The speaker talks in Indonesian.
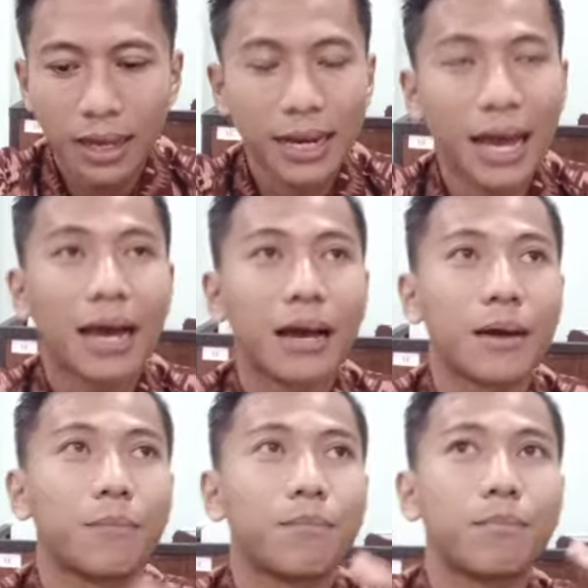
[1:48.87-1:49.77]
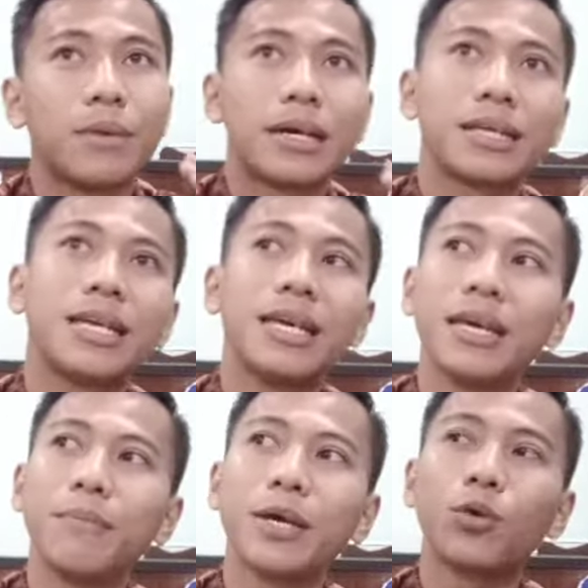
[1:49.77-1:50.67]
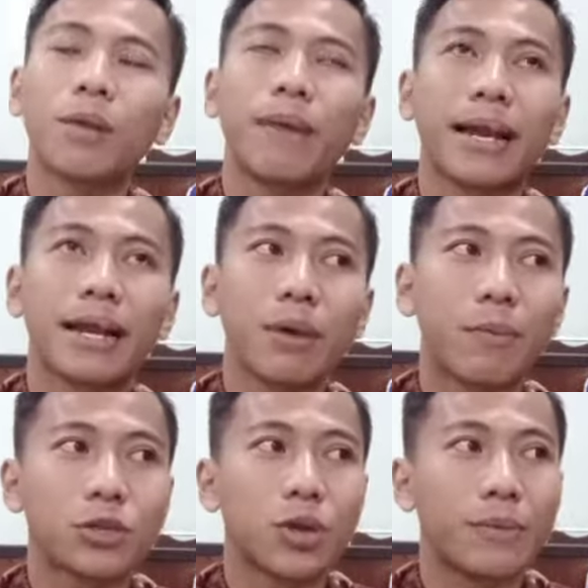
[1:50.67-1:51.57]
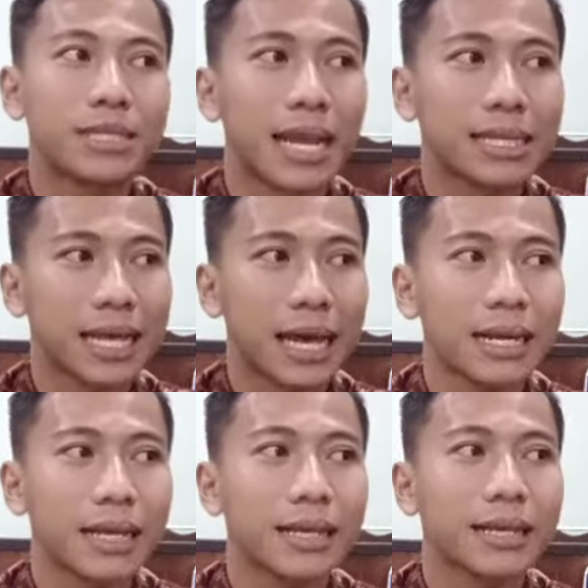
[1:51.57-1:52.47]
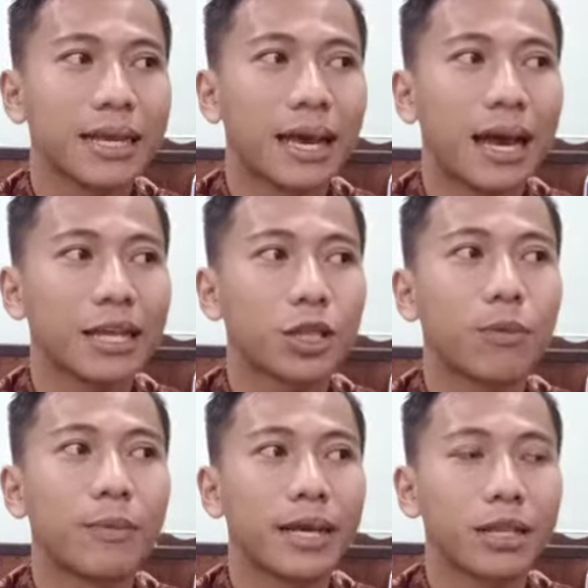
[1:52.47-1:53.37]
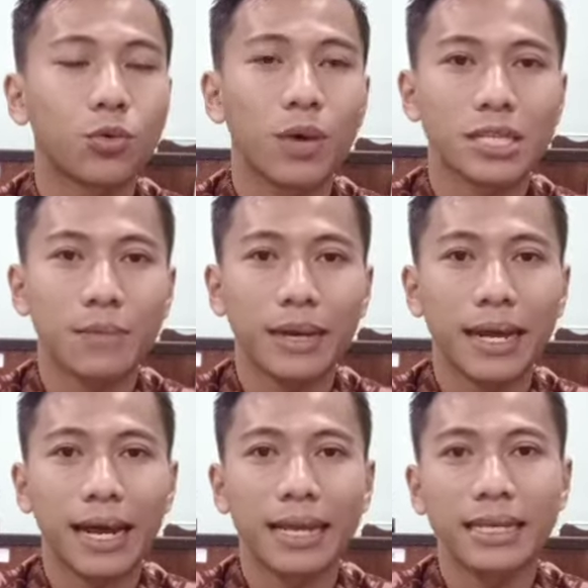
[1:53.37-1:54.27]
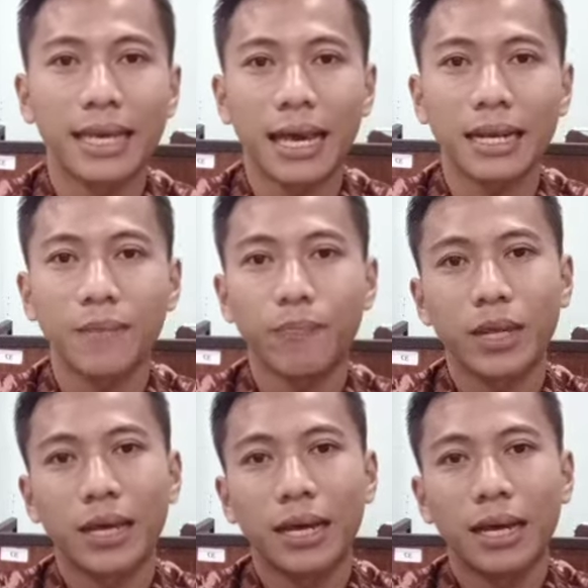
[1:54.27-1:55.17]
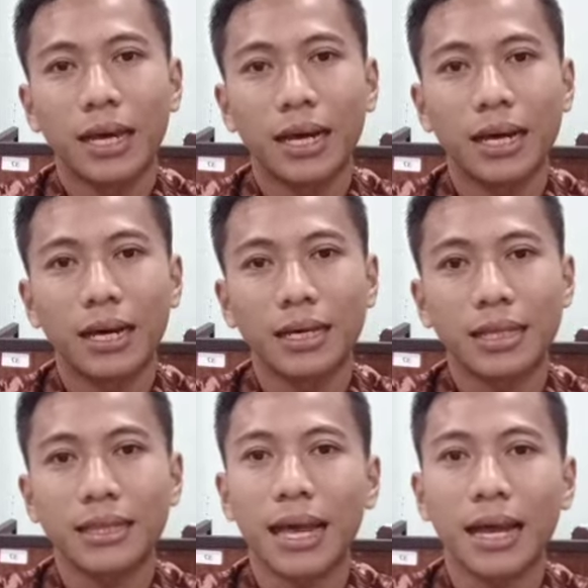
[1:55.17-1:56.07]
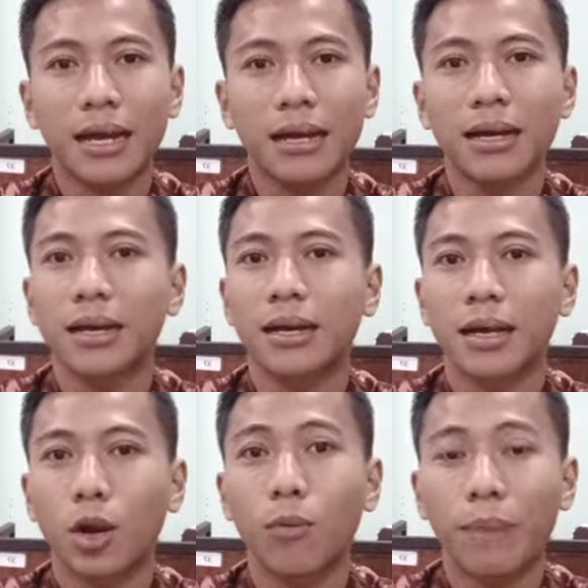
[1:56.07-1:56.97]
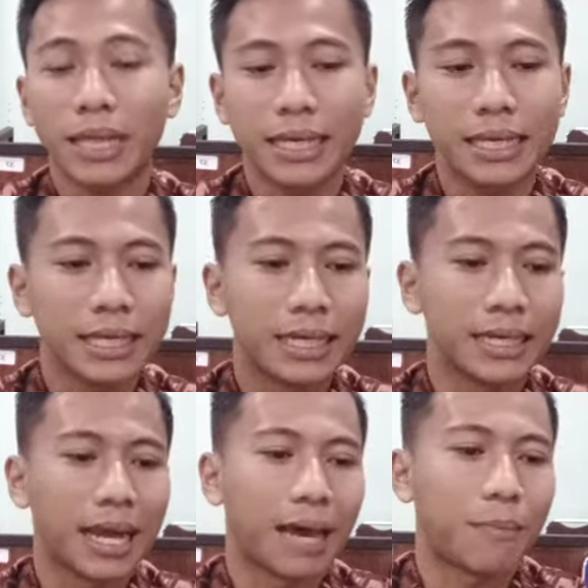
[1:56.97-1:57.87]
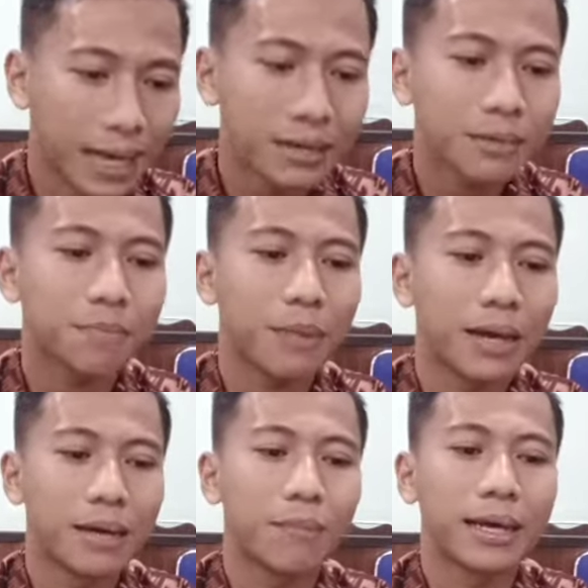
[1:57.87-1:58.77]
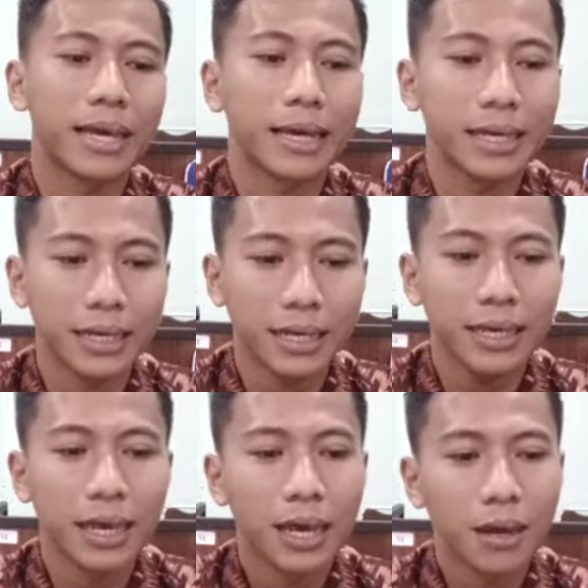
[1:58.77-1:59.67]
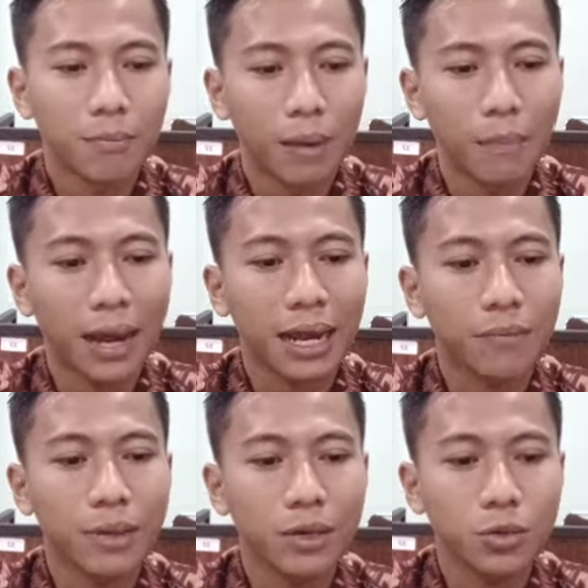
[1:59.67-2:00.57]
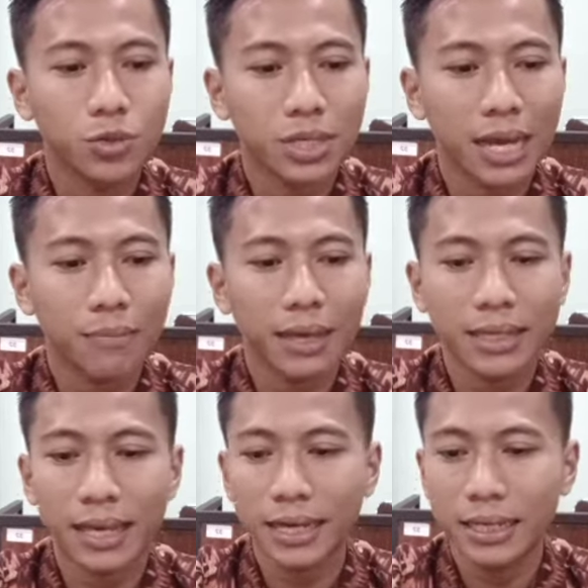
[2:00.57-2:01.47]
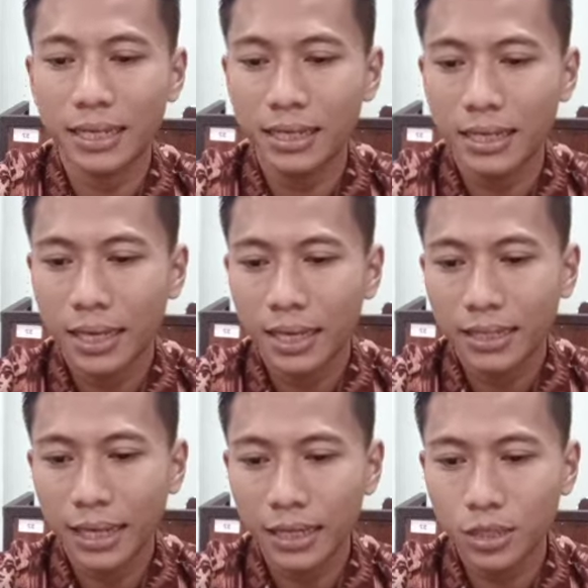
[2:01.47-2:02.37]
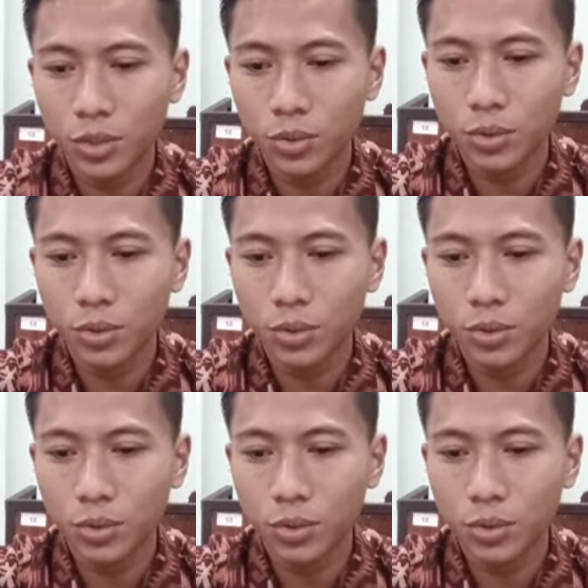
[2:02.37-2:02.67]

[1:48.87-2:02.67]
Nah, di minggu kemarin Bapak sudah menjelaskan ya atau memberikan tugas kepada kalian uh, tentang lompat tinggi. Nah, dan pada pagi hari ini Bapak akan meneruskan materi yaitu